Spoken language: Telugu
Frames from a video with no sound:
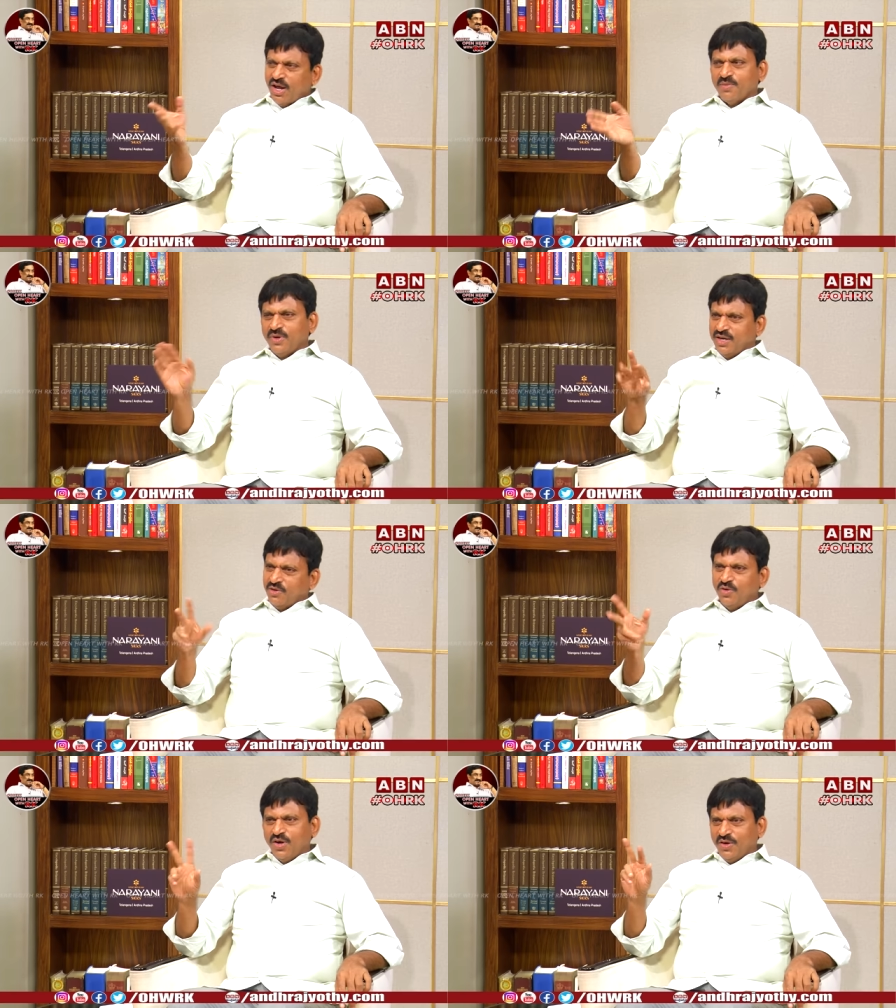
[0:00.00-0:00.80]
రామ్ ఇట్లా
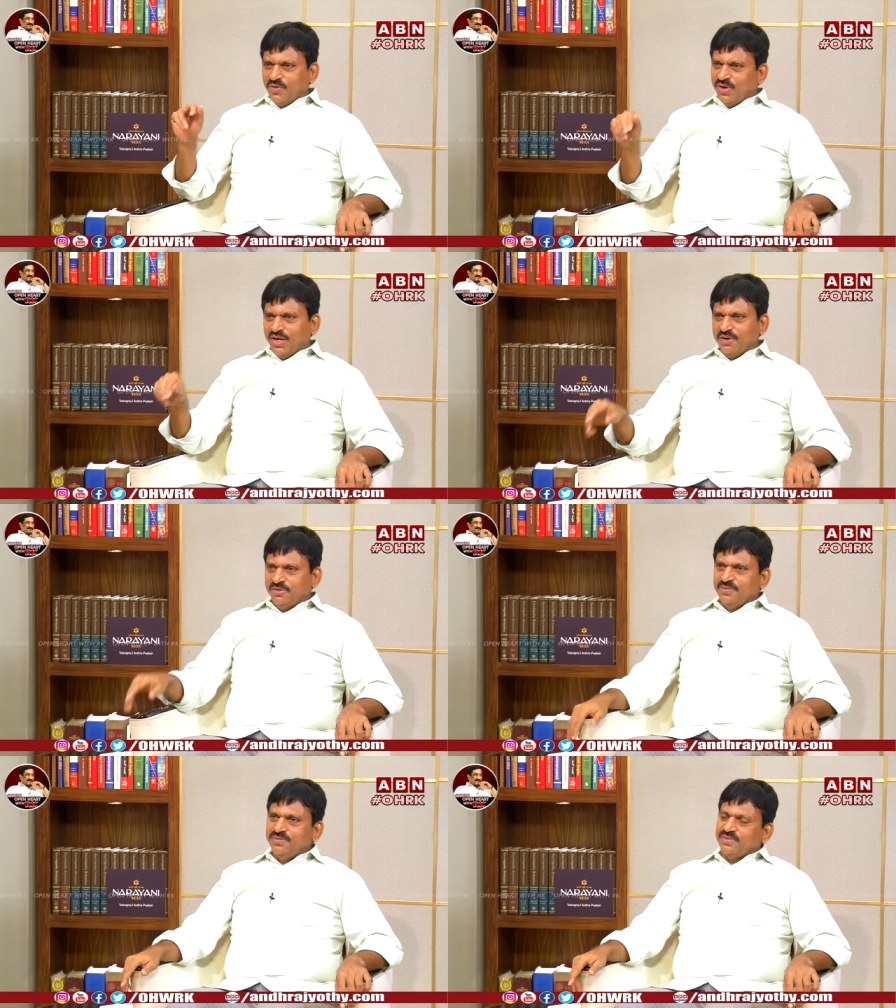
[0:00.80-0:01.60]
రెండు అంటుంటాడు
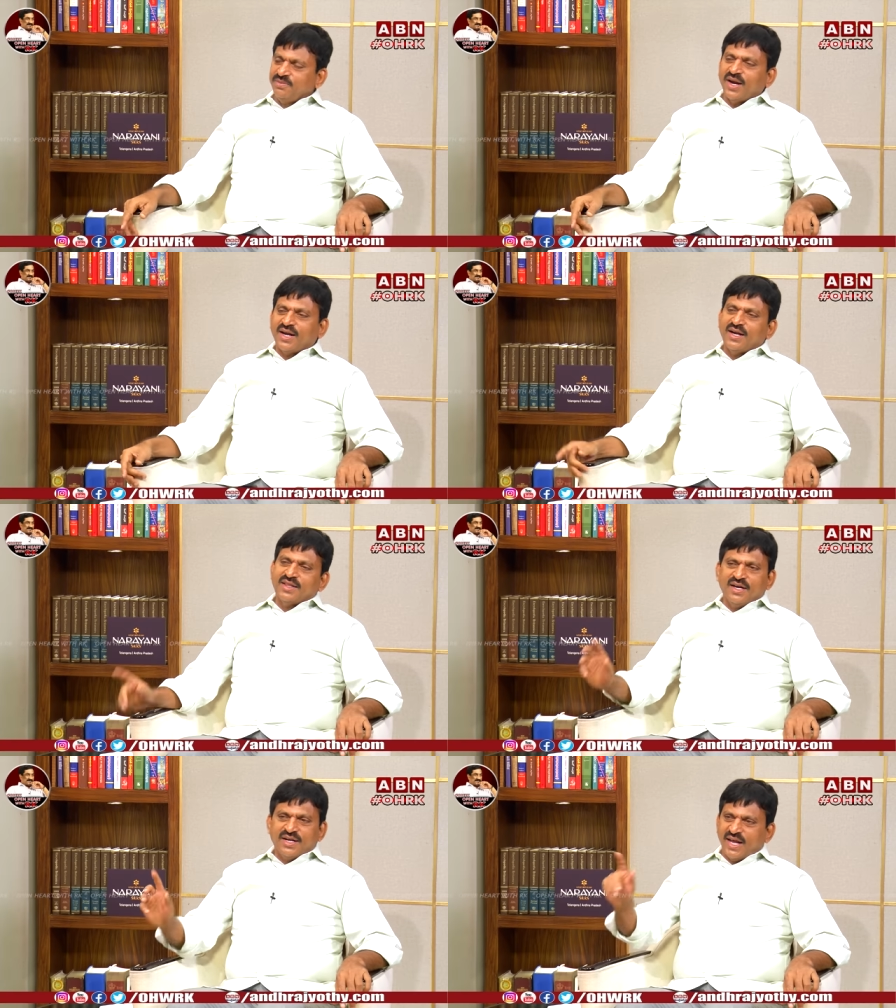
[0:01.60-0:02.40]
ఓకే
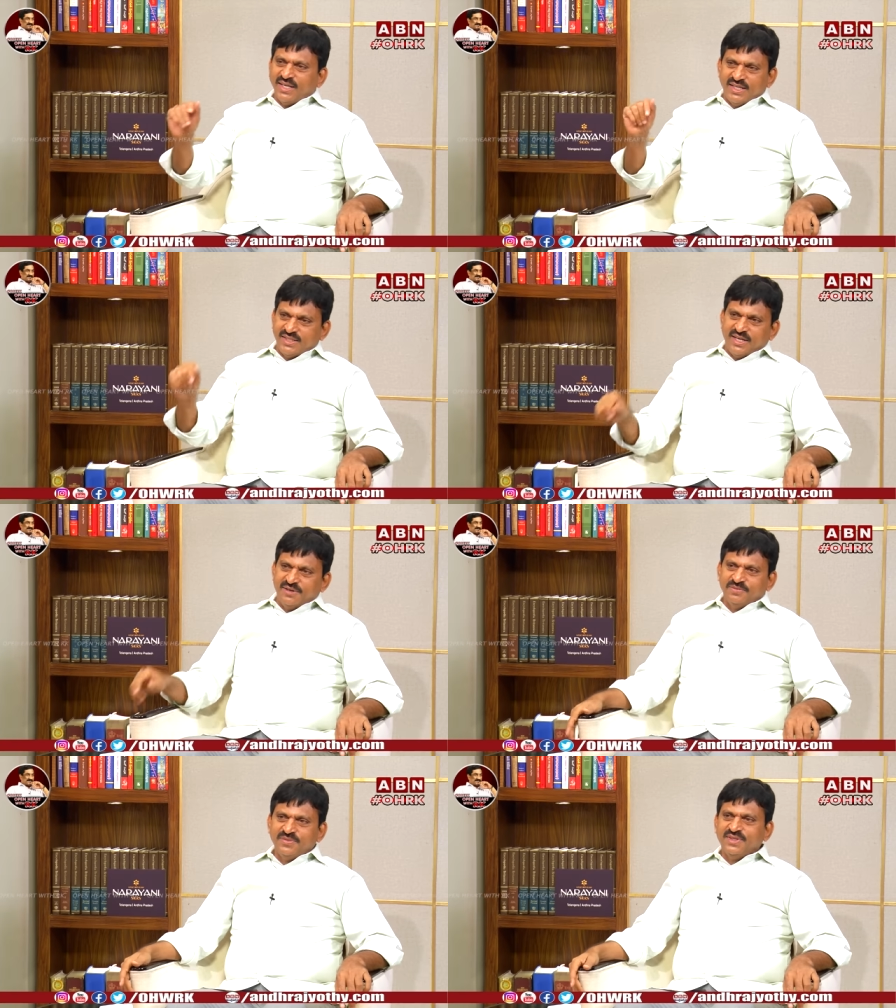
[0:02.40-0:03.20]
మాట్లాడతాను ట్రై చేశాడు
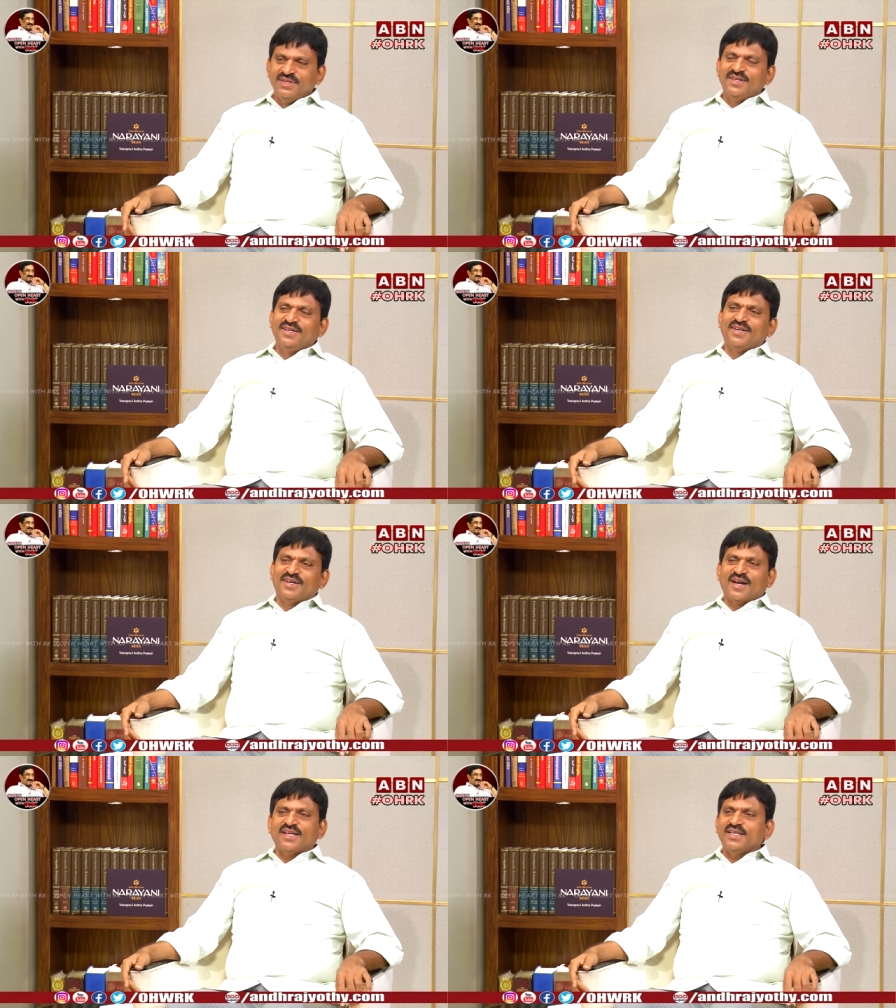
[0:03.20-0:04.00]

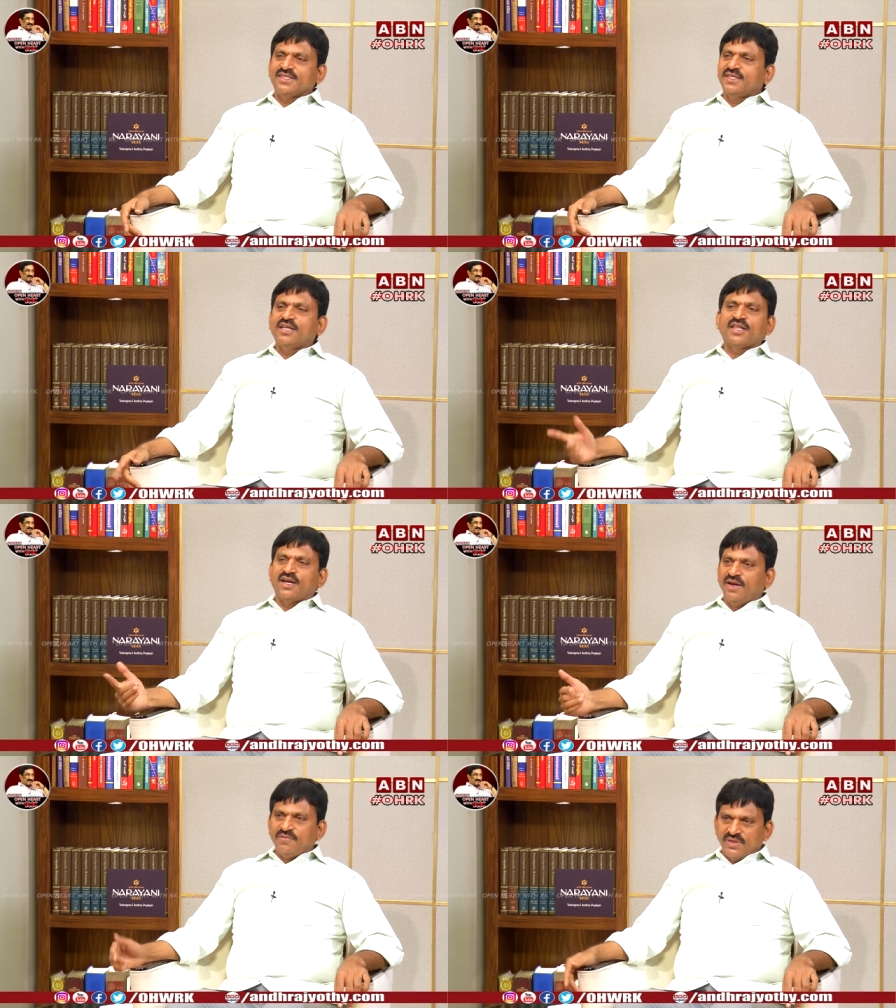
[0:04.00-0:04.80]
ట్రై చేసిన తర్వాత
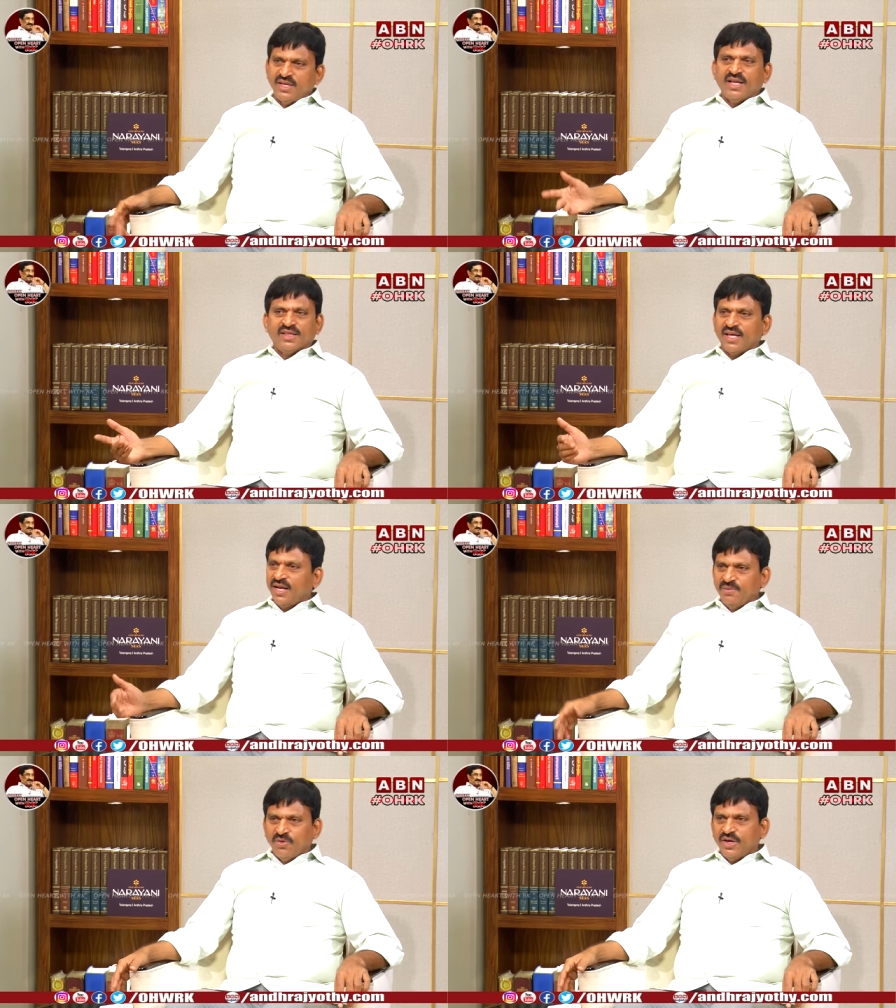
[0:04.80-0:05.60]
తను లిఫ్ట్ చేయాలంత
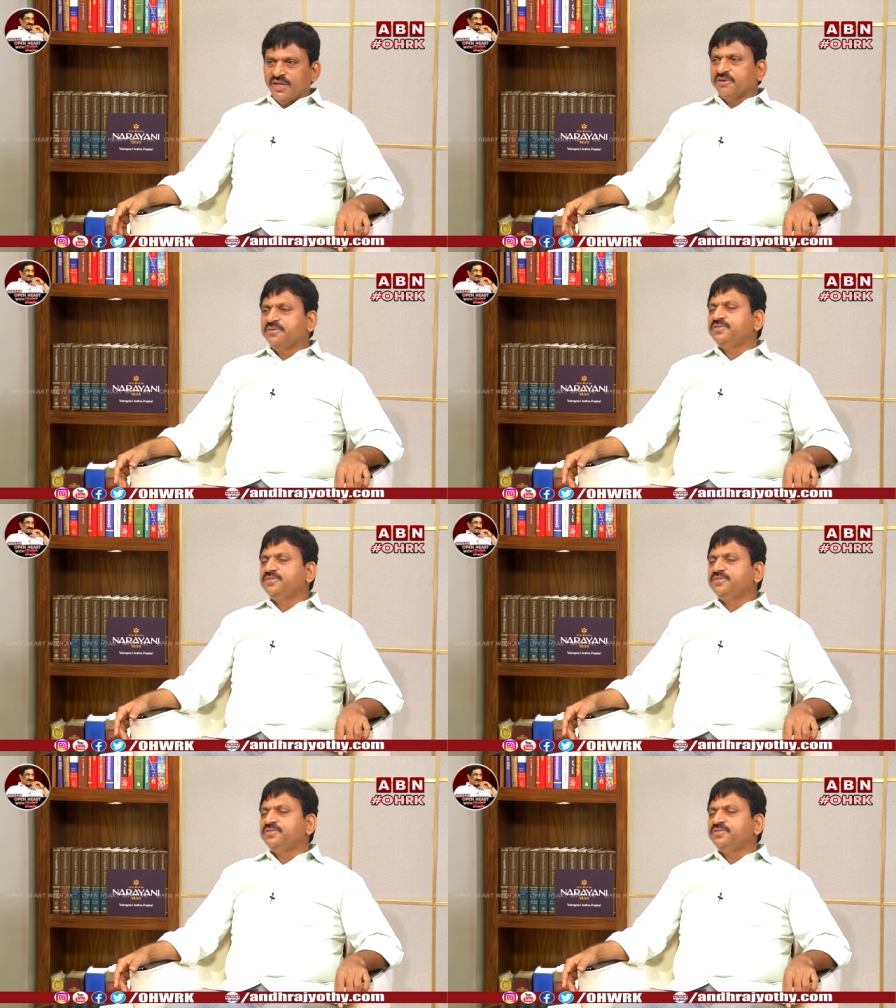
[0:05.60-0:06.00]
ఎర్లీ మార్నింగ్